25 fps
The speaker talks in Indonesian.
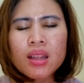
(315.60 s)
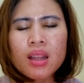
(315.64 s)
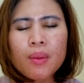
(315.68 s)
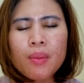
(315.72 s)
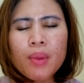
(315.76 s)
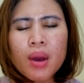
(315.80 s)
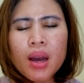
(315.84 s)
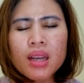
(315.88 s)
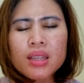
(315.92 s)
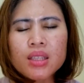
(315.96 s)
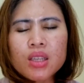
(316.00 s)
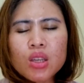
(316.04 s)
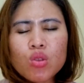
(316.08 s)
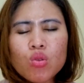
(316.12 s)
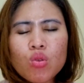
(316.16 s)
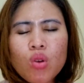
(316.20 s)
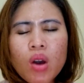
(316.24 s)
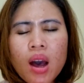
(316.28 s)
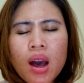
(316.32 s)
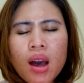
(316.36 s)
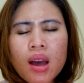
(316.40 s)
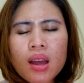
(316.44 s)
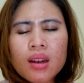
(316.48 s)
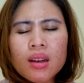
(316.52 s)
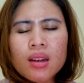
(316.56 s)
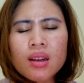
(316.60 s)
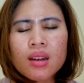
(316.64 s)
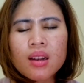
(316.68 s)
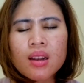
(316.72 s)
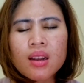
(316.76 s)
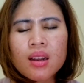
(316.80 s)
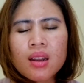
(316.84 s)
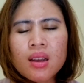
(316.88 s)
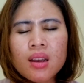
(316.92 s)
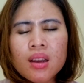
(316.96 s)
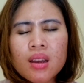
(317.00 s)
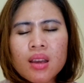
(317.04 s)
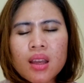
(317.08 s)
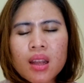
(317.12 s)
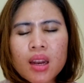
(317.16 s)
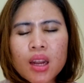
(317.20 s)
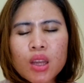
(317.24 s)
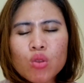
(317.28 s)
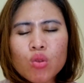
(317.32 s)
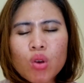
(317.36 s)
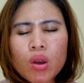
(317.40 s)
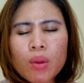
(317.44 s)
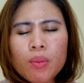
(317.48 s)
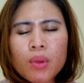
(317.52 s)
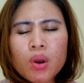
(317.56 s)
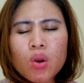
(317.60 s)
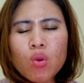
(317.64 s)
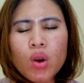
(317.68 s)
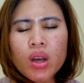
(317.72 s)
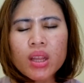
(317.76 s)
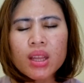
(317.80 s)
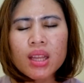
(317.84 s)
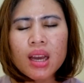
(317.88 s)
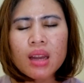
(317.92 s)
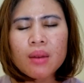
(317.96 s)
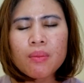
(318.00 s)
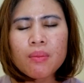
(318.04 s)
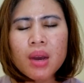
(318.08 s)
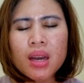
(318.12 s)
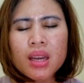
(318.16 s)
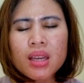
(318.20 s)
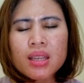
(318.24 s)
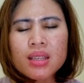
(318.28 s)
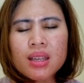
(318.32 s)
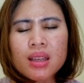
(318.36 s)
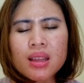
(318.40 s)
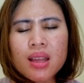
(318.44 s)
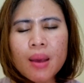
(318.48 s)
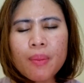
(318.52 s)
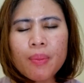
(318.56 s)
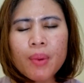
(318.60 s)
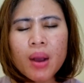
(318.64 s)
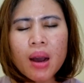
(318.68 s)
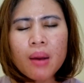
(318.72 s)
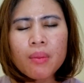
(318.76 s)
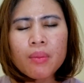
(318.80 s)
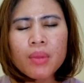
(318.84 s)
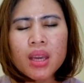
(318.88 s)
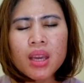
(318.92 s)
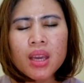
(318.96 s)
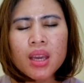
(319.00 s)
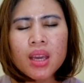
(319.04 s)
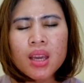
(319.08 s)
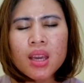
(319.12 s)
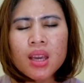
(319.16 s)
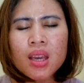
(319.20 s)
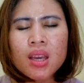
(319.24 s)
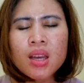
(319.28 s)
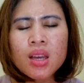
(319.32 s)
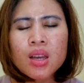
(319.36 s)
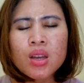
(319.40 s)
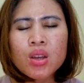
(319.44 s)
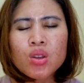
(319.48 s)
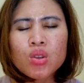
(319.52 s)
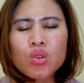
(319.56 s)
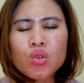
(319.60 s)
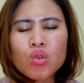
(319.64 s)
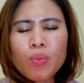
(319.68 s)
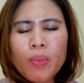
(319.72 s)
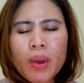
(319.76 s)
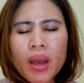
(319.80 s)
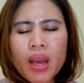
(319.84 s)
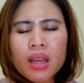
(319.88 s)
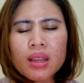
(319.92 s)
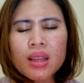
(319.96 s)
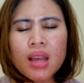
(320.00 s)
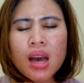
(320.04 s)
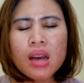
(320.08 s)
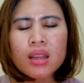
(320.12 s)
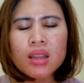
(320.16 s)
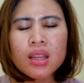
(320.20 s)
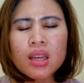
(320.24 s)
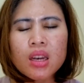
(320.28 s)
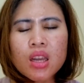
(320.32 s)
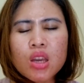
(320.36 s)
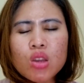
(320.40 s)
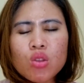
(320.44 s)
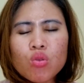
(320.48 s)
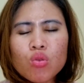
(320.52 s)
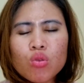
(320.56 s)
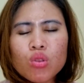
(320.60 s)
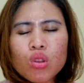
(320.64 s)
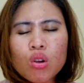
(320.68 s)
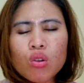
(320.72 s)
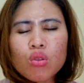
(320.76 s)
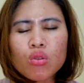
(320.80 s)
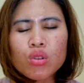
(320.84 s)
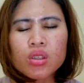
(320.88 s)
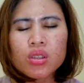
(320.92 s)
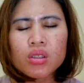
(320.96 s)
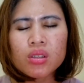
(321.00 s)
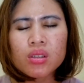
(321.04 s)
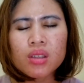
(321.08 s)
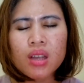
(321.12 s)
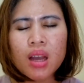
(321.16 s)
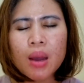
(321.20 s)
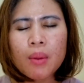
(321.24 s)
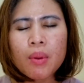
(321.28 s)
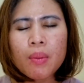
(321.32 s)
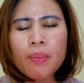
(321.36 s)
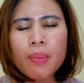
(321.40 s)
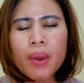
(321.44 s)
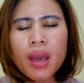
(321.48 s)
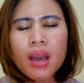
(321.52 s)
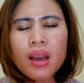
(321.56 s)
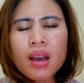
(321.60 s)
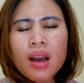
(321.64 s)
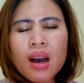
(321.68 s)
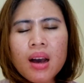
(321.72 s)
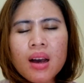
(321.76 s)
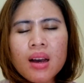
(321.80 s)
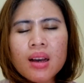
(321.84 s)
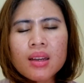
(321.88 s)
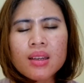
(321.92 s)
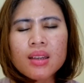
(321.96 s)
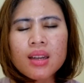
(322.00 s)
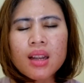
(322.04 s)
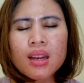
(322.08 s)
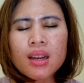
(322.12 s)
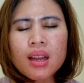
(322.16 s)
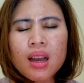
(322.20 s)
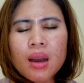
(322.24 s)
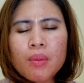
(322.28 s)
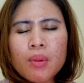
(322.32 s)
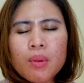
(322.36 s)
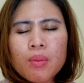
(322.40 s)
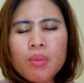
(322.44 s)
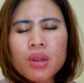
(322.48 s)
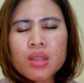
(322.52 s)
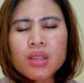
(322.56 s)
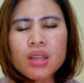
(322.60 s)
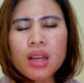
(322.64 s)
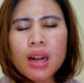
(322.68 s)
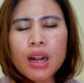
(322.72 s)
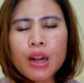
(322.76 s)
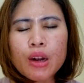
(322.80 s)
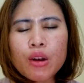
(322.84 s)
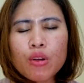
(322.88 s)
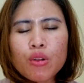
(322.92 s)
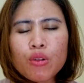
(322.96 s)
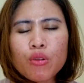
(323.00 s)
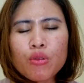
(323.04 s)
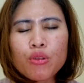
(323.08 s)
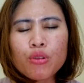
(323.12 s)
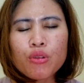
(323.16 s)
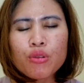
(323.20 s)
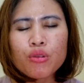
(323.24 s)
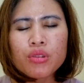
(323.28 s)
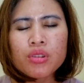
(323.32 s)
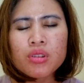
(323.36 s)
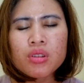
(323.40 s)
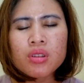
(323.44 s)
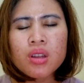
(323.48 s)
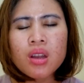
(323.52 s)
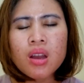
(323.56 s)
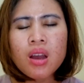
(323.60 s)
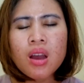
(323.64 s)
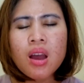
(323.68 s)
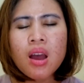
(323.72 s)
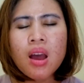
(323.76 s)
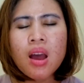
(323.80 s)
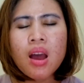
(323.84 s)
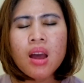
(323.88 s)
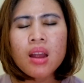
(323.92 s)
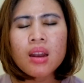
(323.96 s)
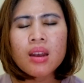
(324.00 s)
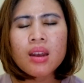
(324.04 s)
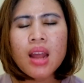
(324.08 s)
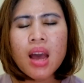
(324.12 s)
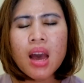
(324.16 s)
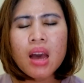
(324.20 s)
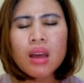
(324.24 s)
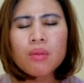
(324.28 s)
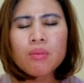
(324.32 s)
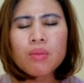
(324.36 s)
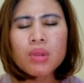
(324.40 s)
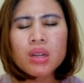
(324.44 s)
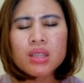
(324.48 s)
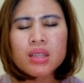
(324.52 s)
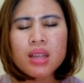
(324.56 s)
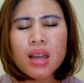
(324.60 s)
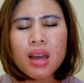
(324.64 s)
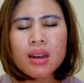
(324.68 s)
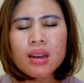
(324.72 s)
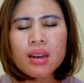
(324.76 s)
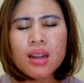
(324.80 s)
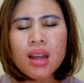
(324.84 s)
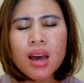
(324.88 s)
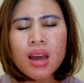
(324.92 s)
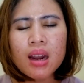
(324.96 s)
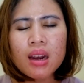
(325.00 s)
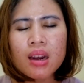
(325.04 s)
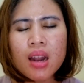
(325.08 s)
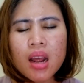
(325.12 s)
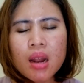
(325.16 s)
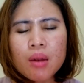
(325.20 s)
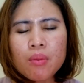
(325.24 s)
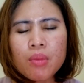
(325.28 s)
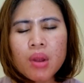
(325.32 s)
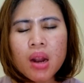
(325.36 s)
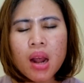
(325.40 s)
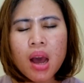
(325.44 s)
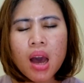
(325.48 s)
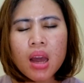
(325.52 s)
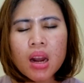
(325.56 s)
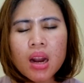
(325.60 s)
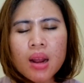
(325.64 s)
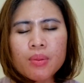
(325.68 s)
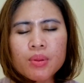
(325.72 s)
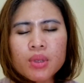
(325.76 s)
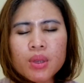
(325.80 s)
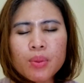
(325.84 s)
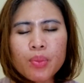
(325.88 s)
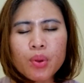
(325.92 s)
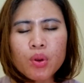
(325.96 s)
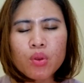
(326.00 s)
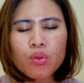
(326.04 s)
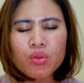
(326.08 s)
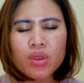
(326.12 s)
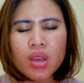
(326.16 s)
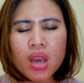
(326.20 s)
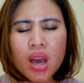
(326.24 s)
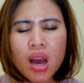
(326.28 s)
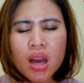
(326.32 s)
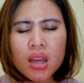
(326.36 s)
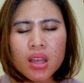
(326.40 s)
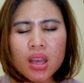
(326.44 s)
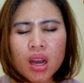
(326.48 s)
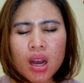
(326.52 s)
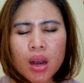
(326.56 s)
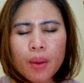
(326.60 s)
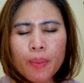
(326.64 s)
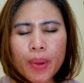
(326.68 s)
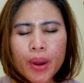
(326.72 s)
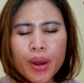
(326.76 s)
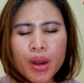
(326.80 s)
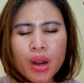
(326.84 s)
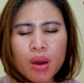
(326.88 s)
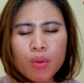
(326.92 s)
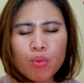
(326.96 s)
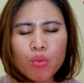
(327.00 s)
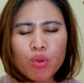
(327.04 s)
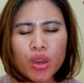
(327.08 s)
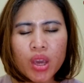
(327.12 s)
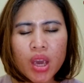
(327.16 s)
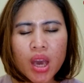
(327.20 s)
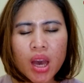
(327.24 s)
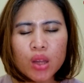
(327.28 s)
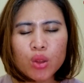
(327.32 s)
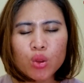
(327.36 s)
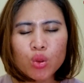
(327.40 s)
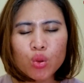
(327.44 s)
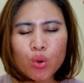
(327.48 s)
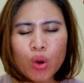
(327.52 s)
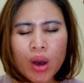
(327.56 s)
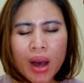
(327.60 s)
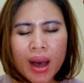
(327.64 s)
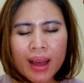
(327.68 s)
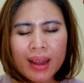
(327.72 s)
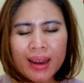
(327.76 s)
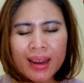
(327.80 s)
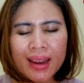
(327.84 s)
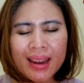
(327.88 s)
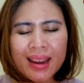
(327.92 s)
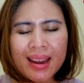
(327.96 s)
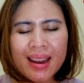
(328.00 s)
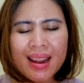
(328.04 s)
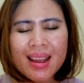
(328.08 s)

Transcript: Terima kasih Tuhan, kiranya Tuhan menguatkan bagi setiap kami, supaya ketaatan itu terus kami pegang dan kami berjalan lurus dan bersandar dan berharap sepenuhnya hanya kepadamu ya Tuhan.